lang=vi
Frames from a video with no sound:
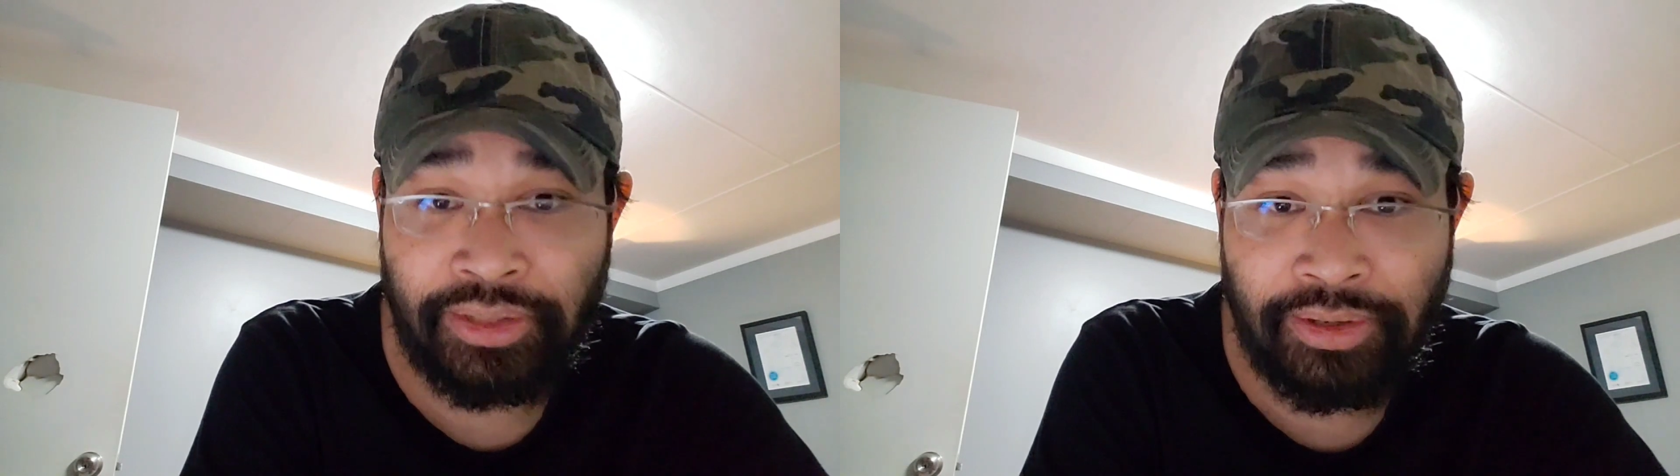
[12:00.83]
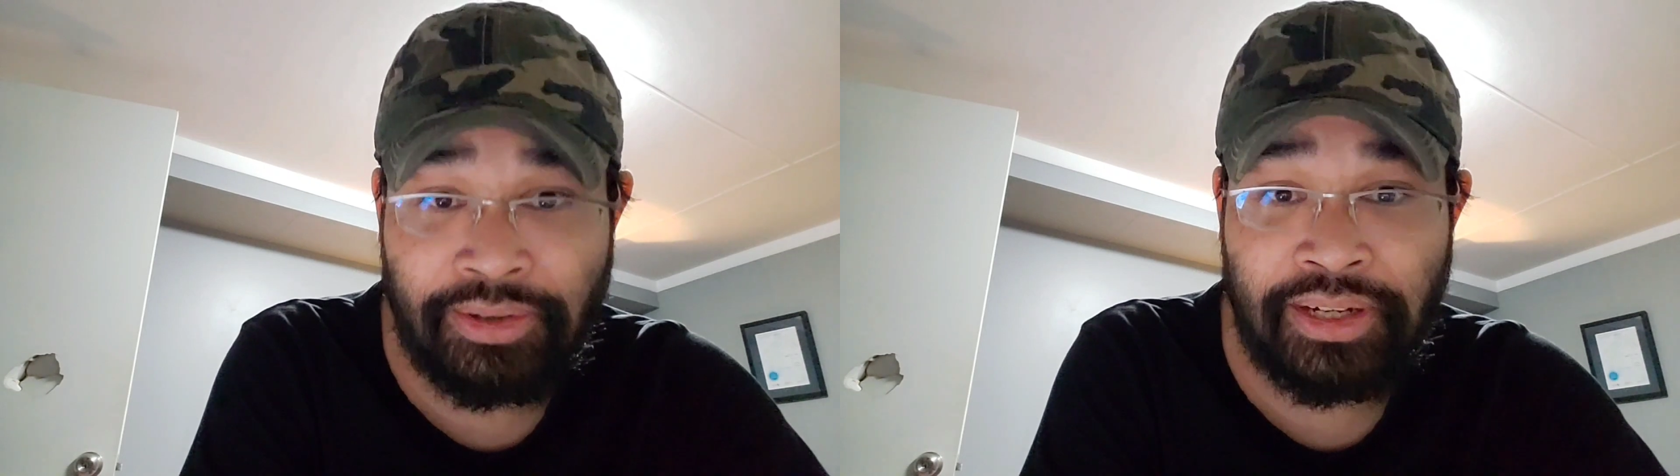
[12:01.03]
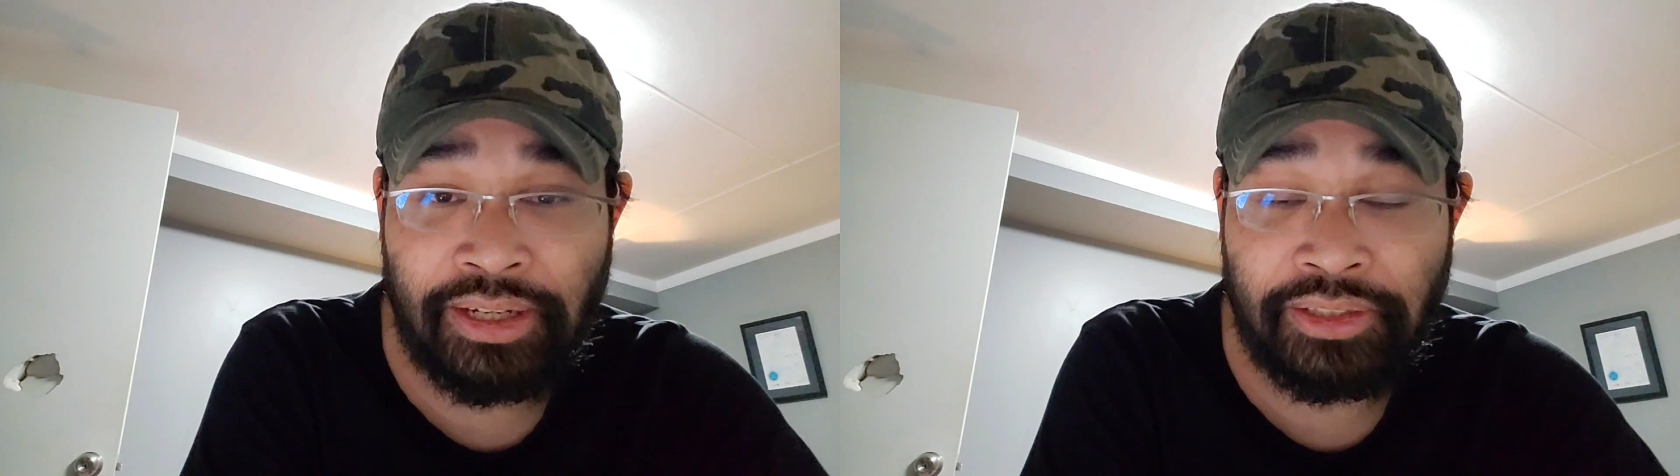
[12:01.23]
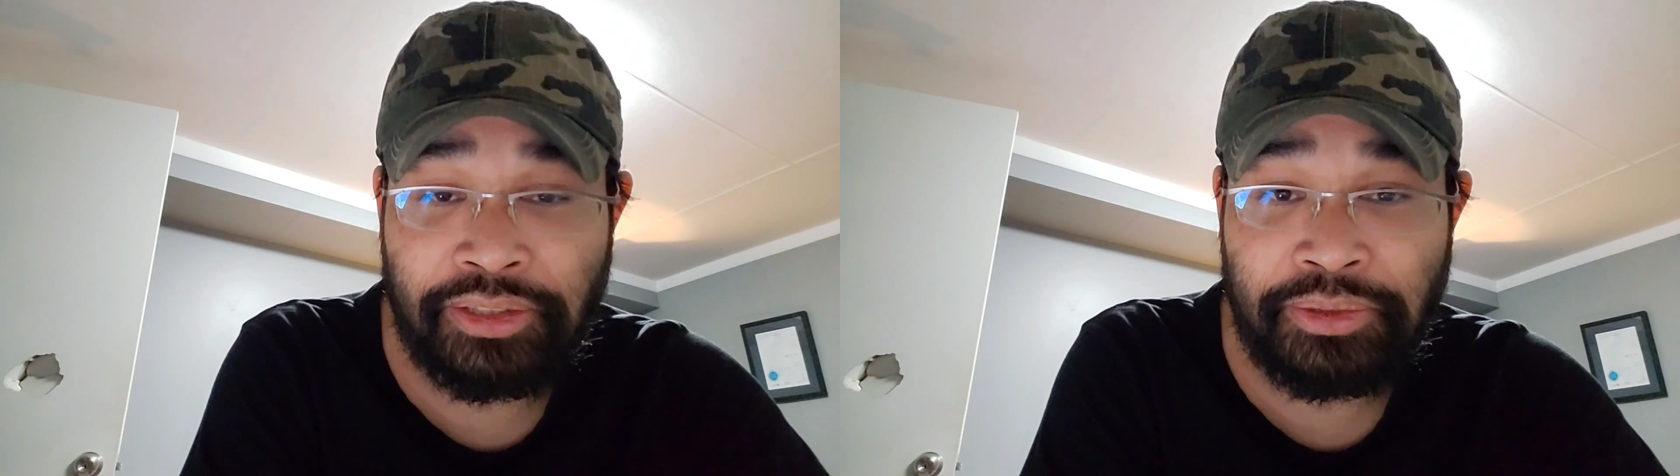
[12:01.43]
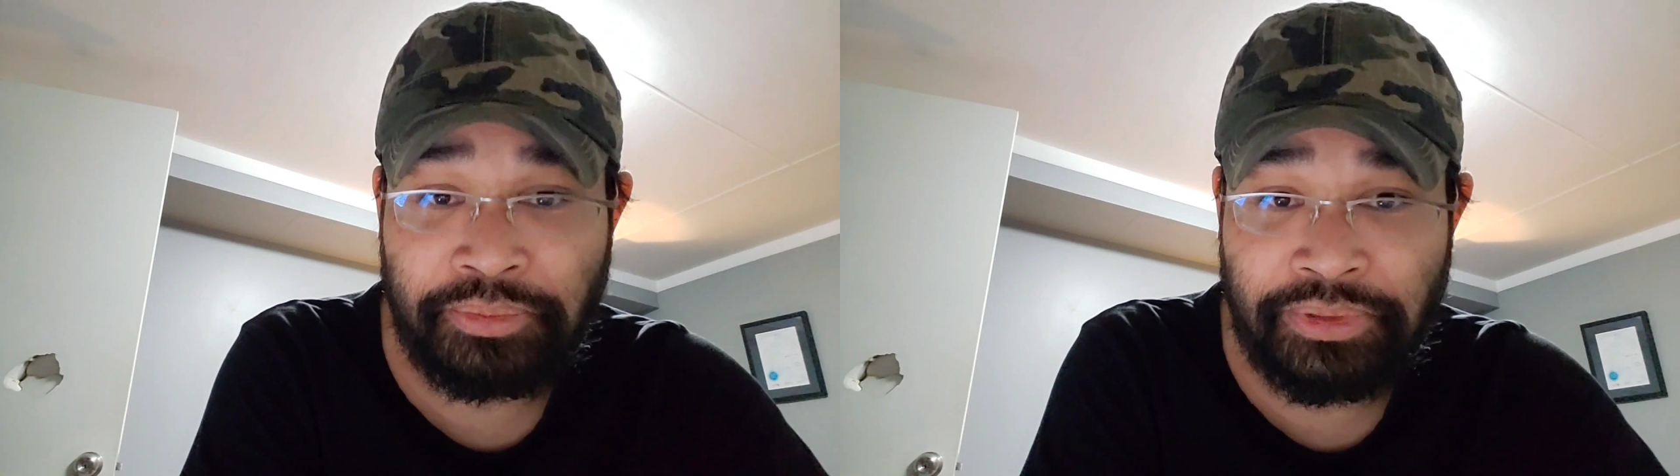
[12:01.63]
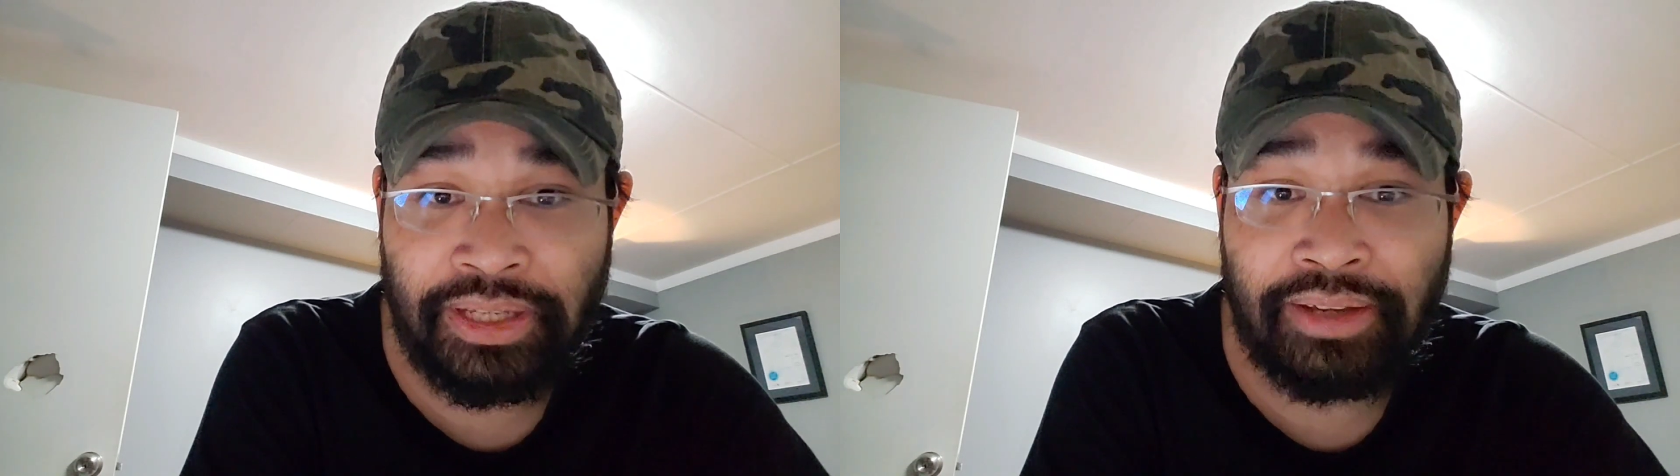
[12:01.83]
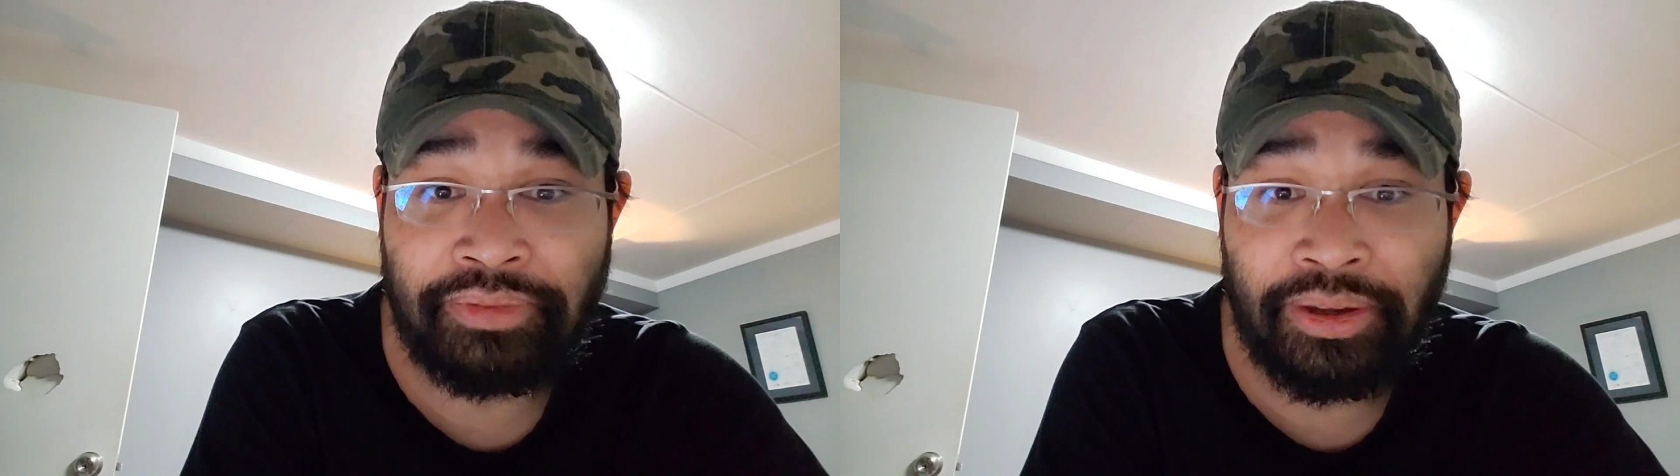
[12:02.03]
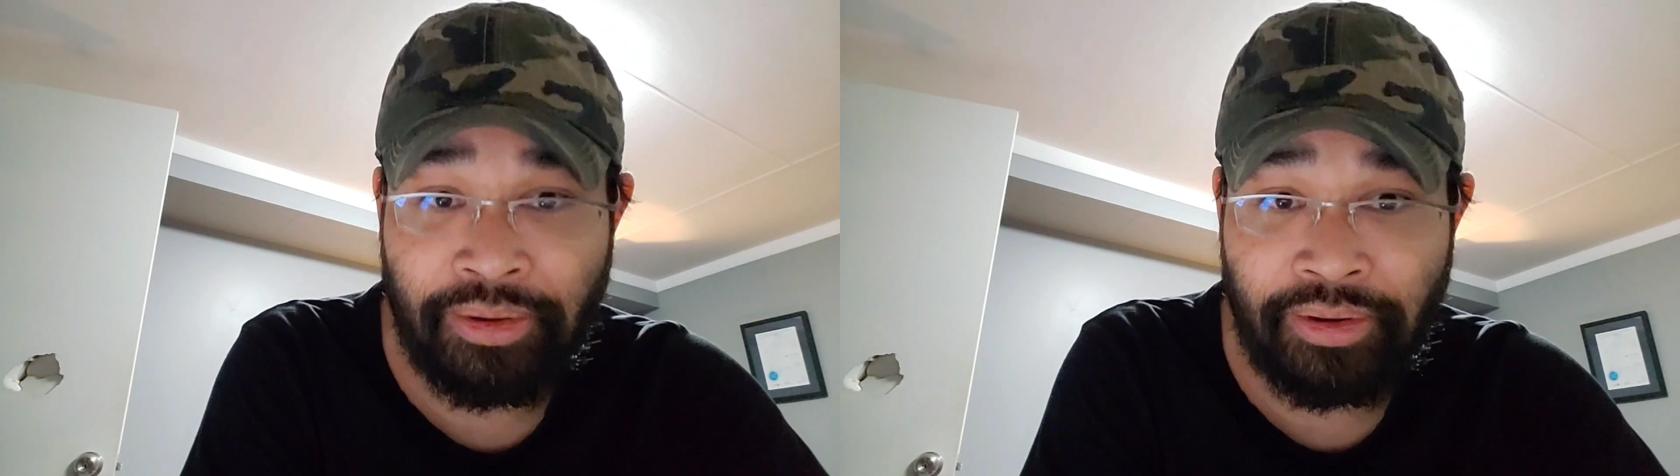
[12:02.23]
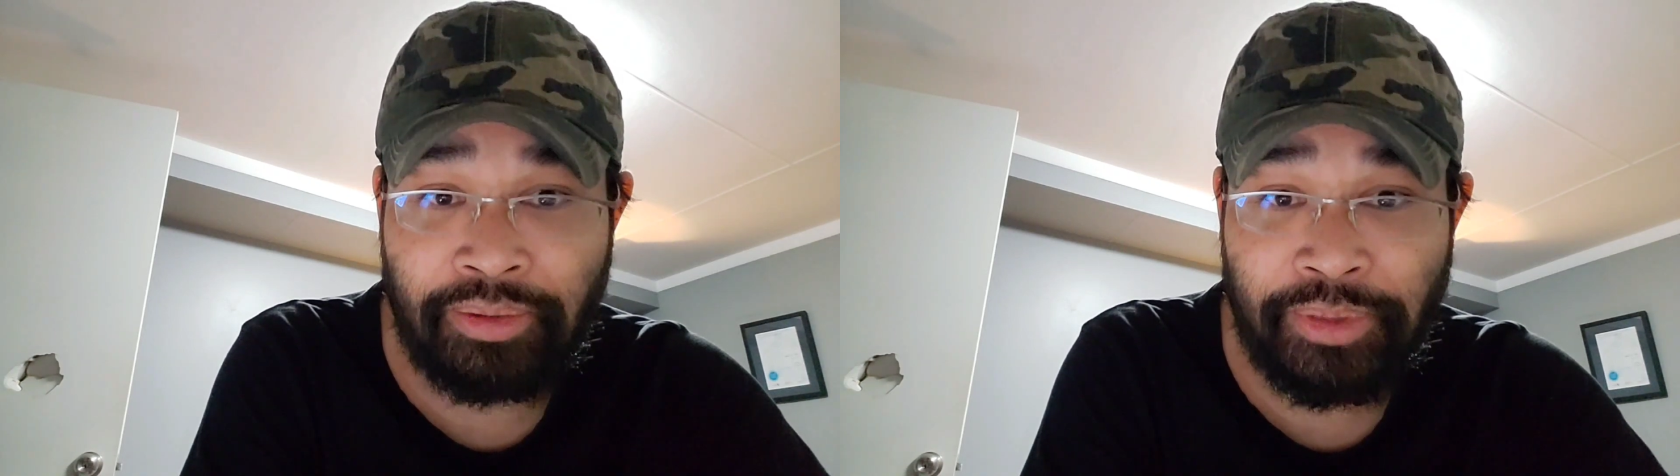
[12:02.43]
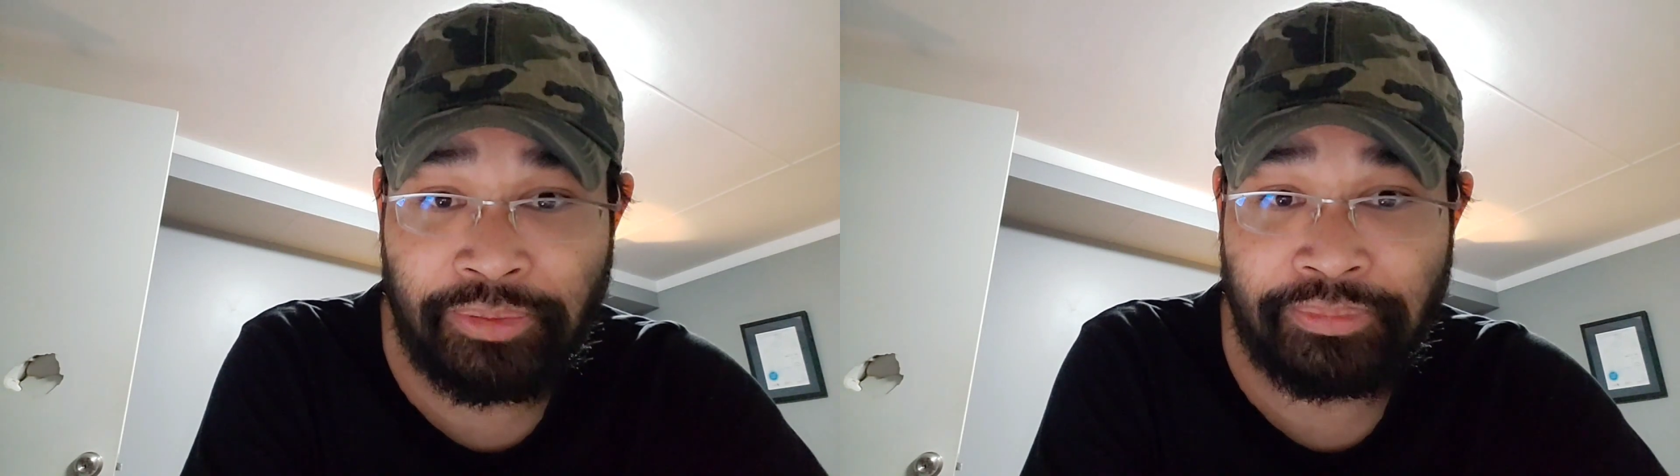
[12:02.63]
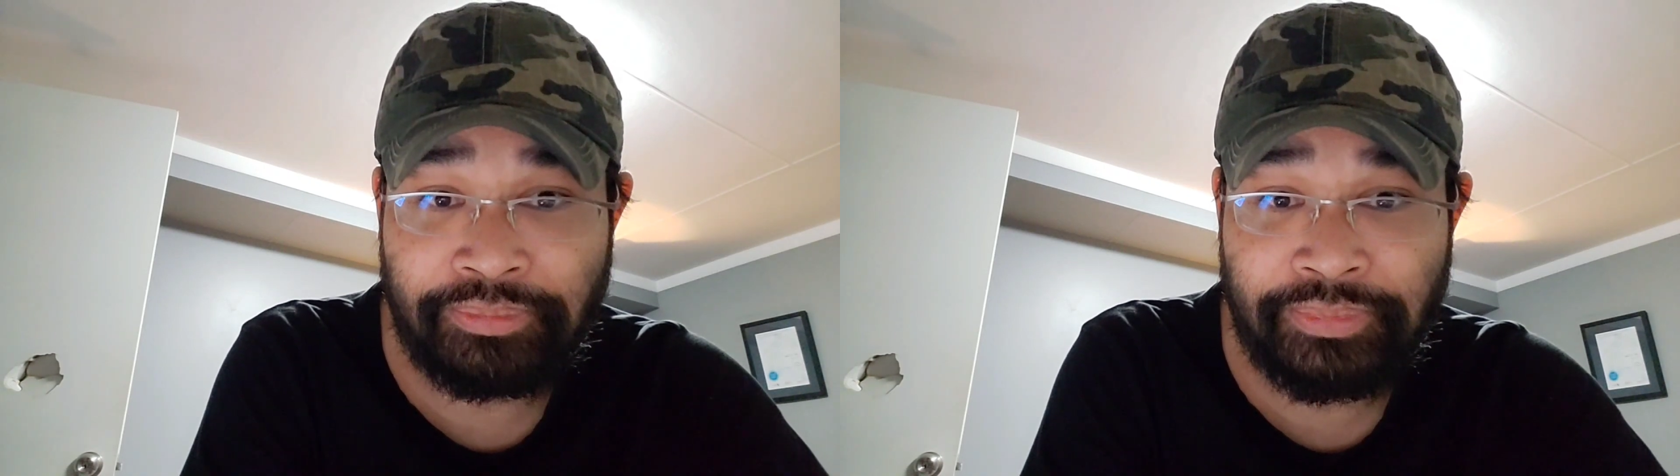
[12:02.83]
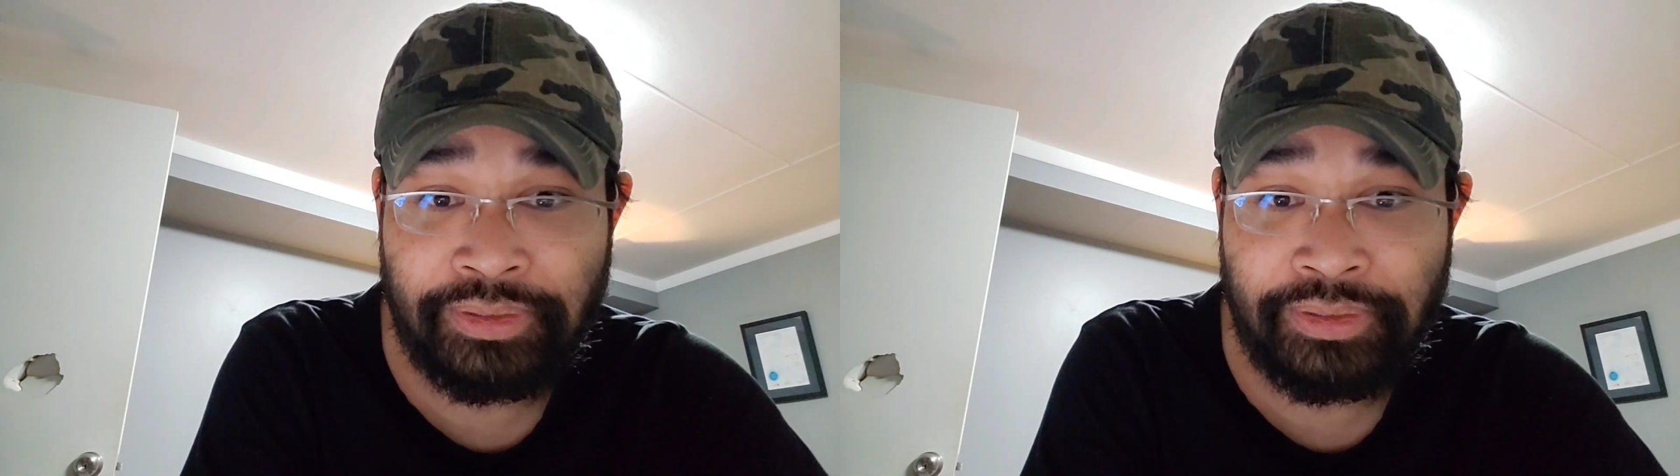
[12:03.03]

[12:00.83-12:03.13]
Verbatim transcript: rõ ràng giữa chúng ta và họ biết không